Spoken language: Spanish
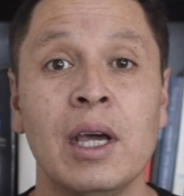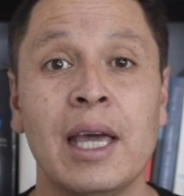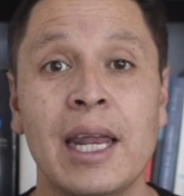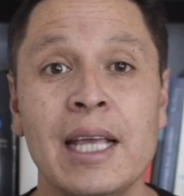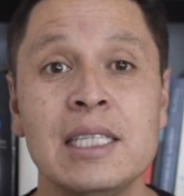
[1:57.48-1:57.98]

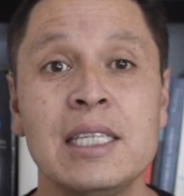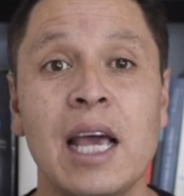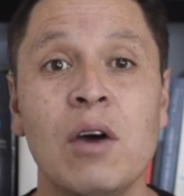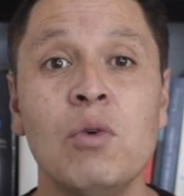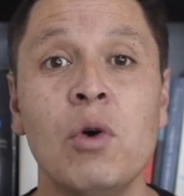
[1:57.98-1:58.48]

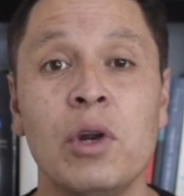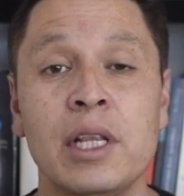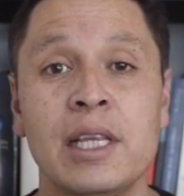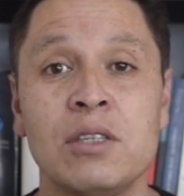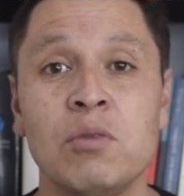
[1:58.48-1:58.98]
creencia u
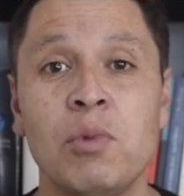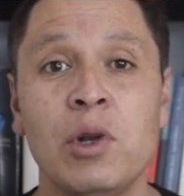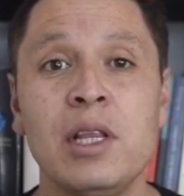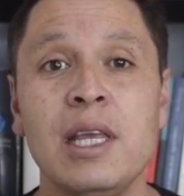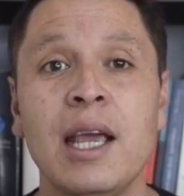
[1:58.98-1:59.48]
orientación
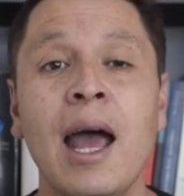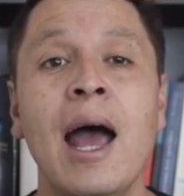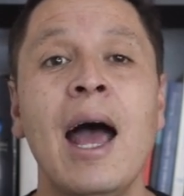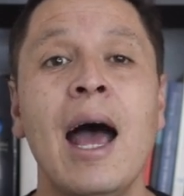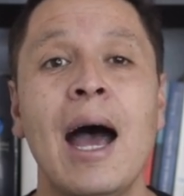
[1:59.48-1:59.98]
política,
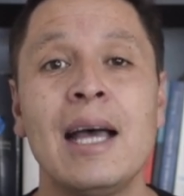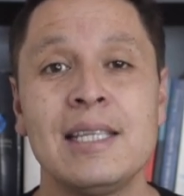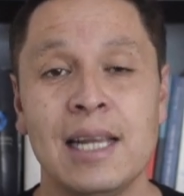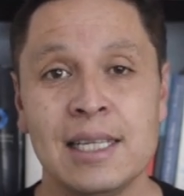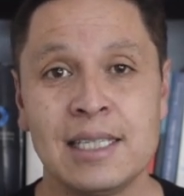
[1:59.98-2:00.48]

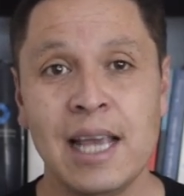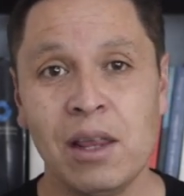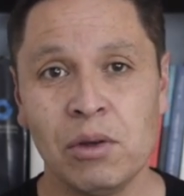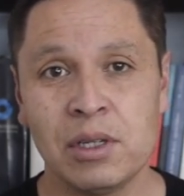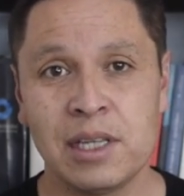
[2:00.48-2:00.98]
hacia el
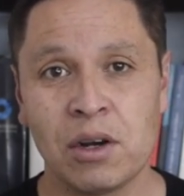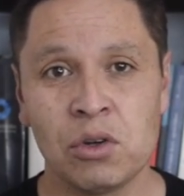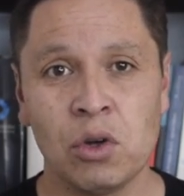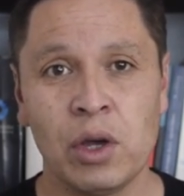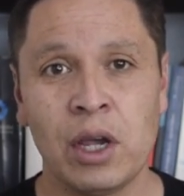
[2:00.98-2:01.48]
ansiado
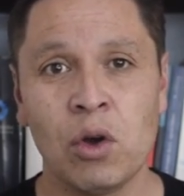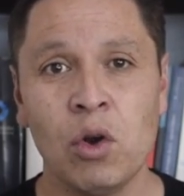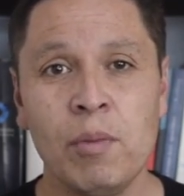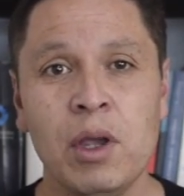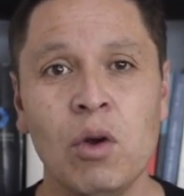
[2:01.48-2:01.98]
desarrollo
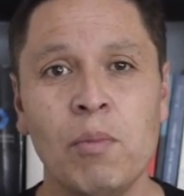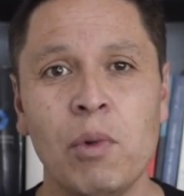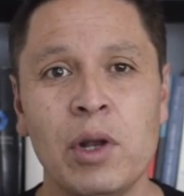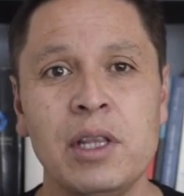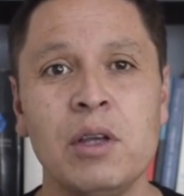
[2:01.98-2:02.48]
económico,
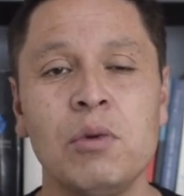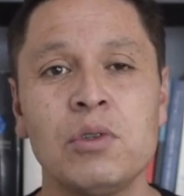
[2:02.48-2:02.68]
político y